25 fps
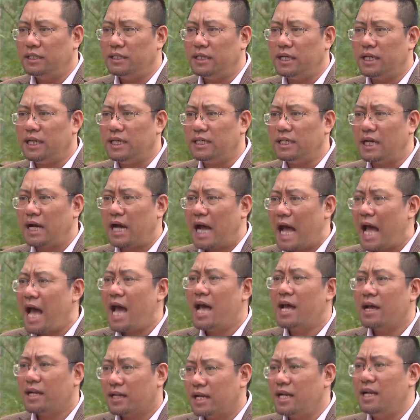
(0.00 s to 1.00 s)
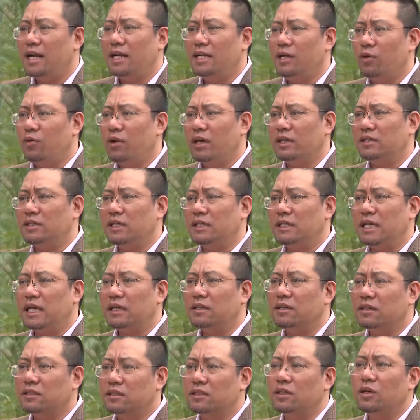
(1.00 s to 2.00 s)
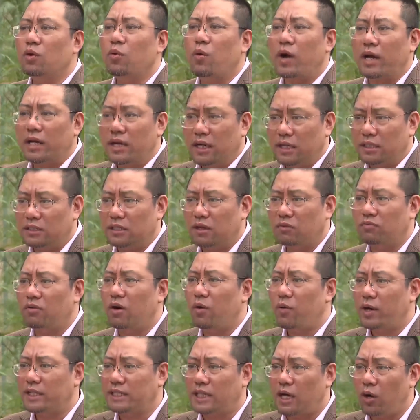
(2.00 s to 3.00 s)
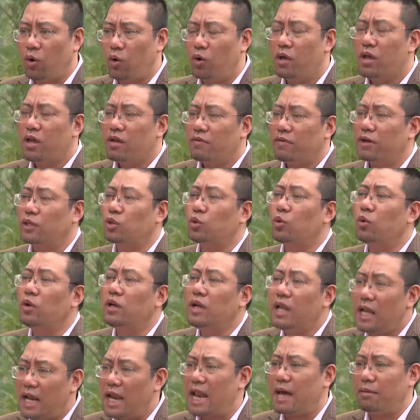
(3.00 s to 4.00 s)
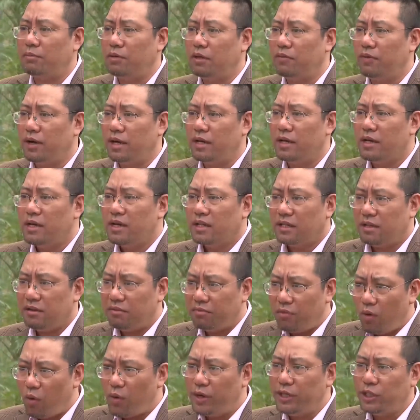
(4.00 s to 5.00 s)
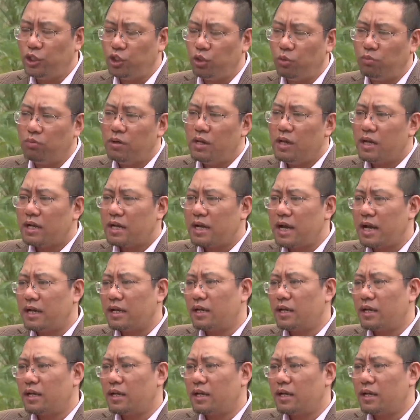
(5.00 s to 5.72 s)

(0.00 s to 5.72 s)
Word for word: thì sẽ nghĩ rằng à đây là điều đang xảy ra thực sự ngoài đời sống và ngoài xã hội và tôi nên làm như vậy thì vô hình chung